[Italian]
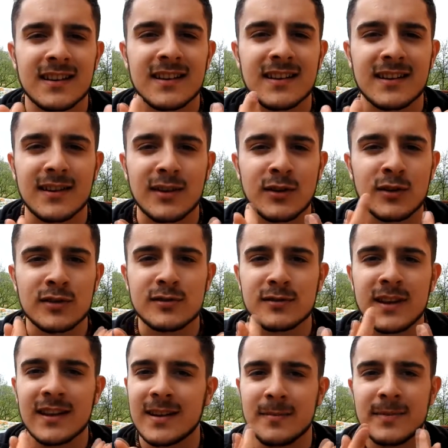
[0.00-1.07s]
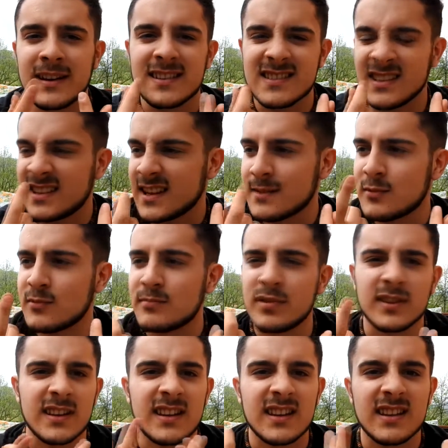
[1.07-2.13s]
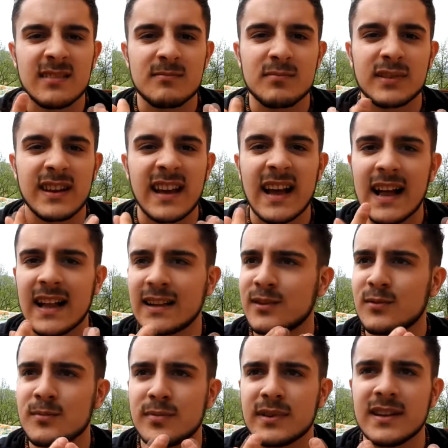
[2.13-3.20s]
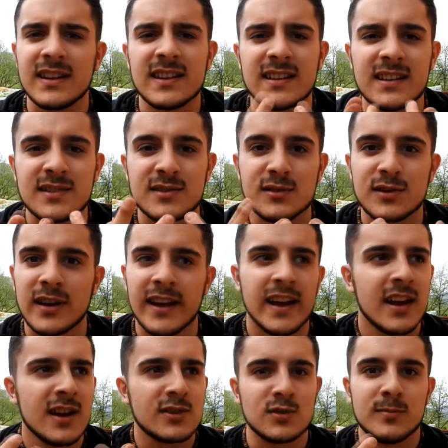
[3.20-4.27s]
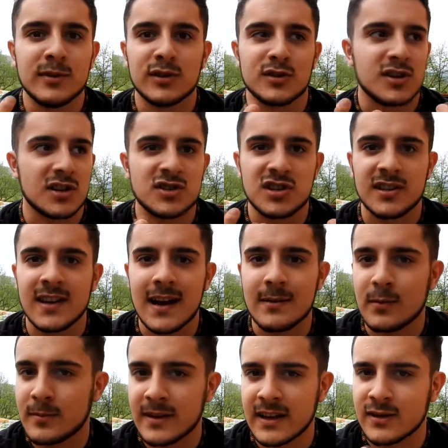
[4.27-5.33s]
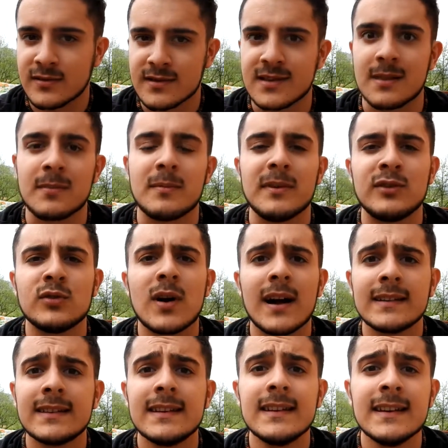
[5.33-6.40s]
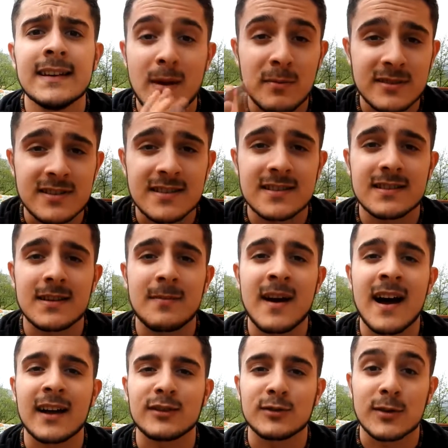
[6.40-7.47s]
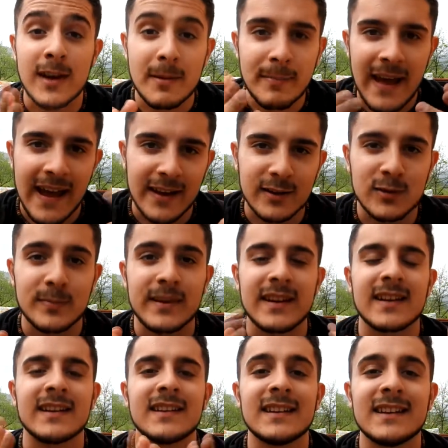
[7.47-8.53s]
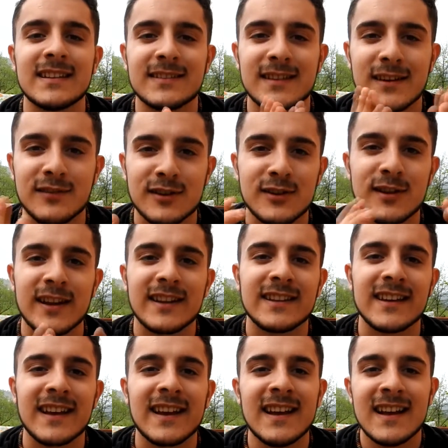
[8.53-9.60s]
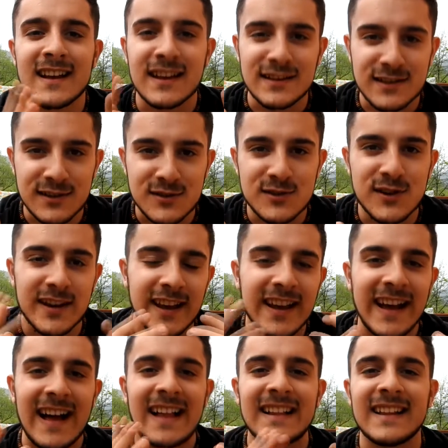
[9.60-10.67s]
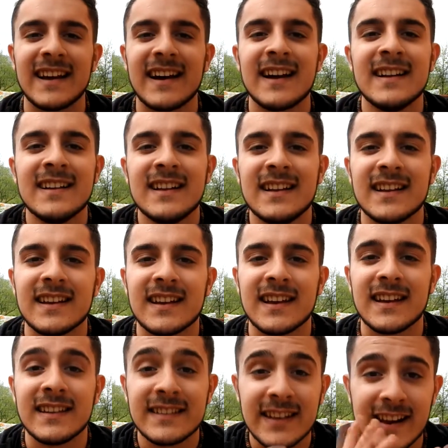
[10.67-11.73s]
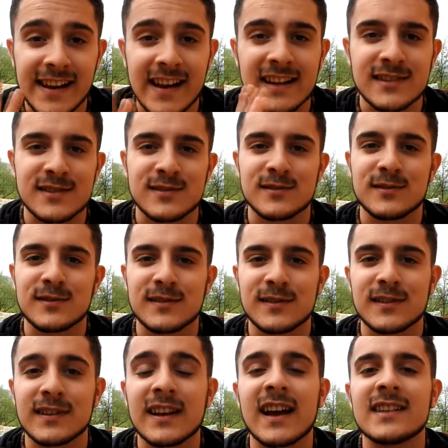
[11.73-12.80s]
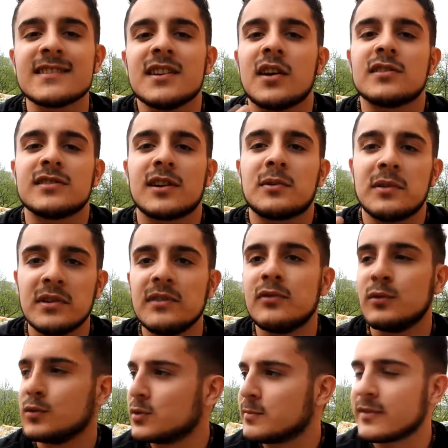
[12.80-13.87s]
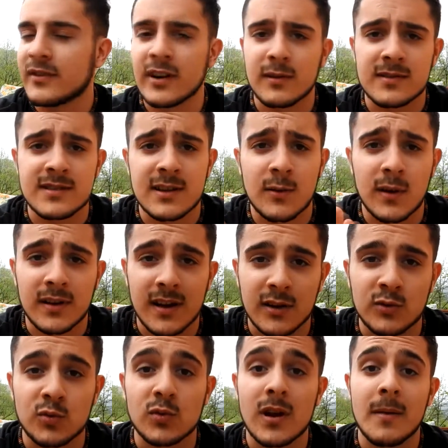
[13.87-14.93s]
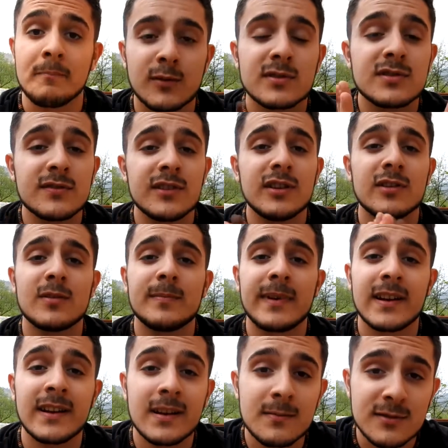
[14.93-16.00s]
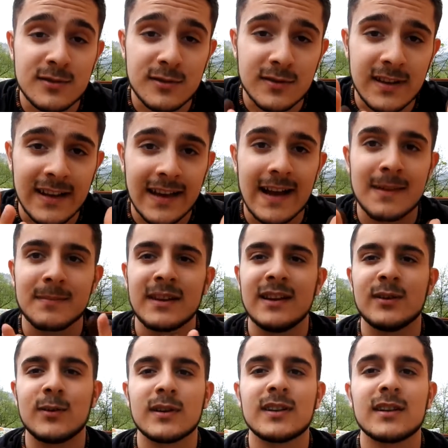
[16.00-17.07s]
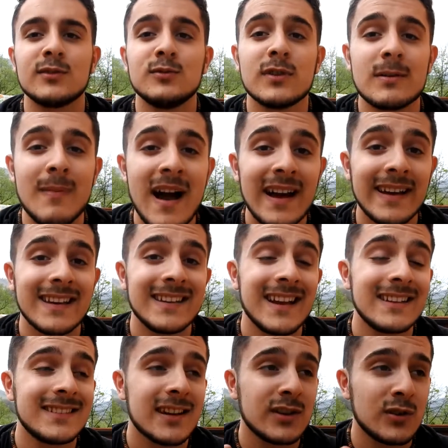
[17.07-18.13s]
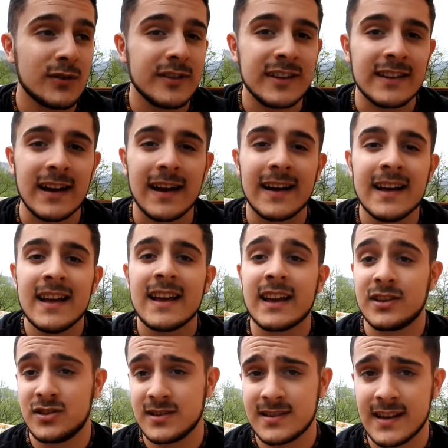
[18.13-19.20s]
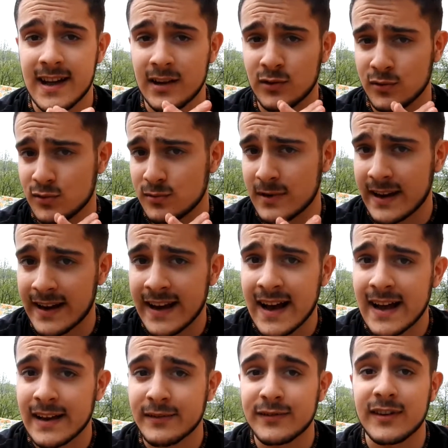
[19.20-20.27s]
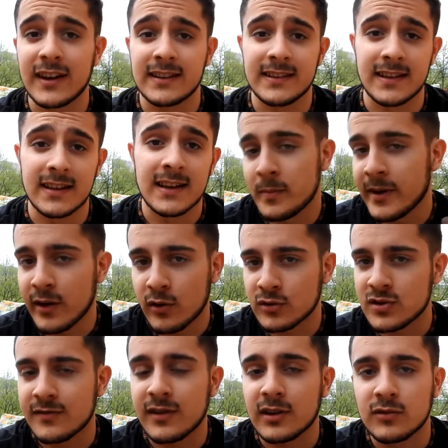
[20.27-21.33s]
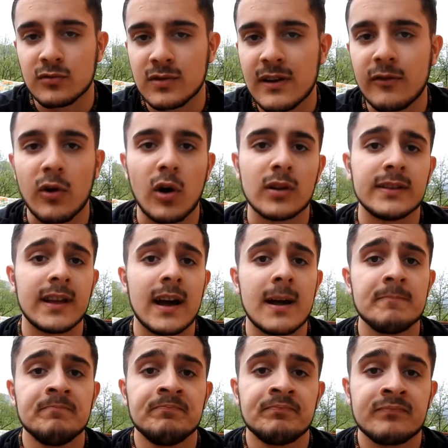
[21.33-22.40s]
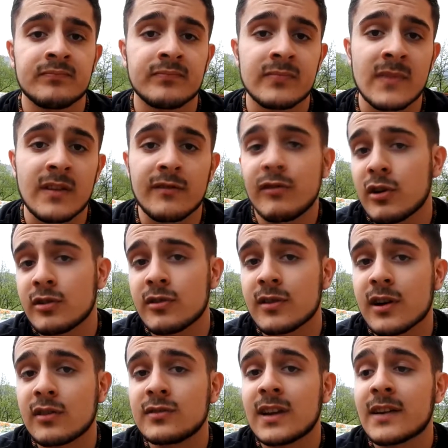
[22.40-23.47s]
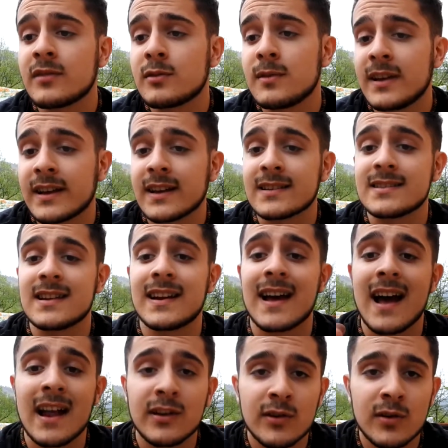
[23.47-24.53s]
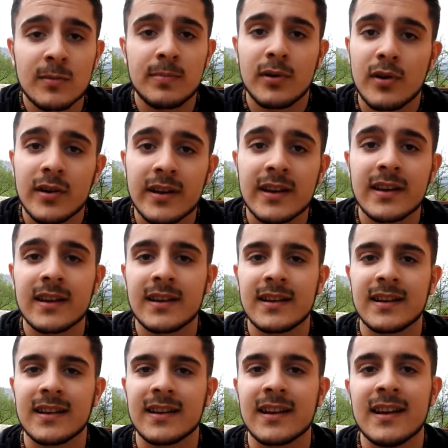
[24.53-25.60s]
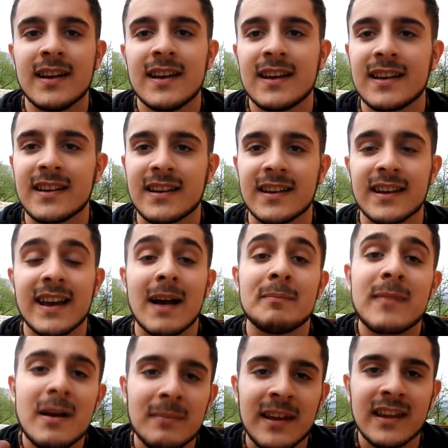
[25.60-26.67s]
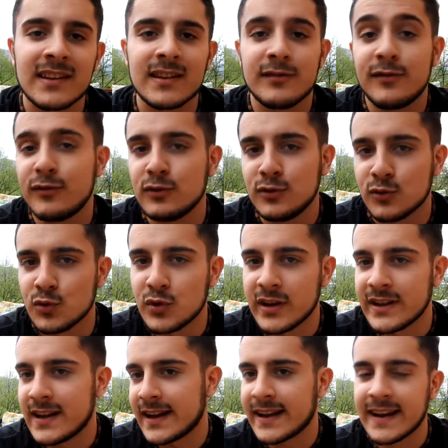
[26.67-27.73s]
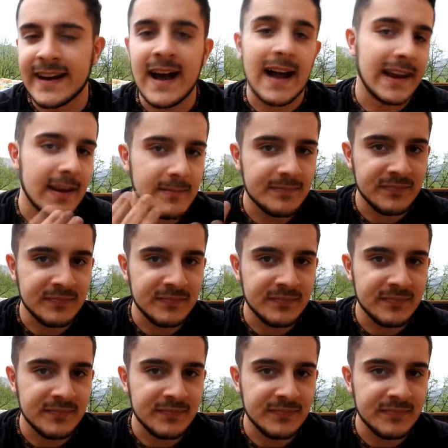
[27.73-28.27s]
eh, noi studenti appena sentiamo un po' di, un po di caldo, un po' di, di, sole, subito ci agitiamo perché non siamo abituati. Abbiamo sistemato e aperto per, tra virgolette, la stagione calda eh, il terrazzo di casa nostra, quindi ho voluto provare questa inquadratura. In questo video non parleremo solo di cambi di inquadrature, ma anche di altre novità che ci saranno sul canale. Infatti, come ho già fatto una volta, mh, mm, voglio raccontarvi quelli che saranno poi eh, eh i cambiamenti futuri titoli del canale.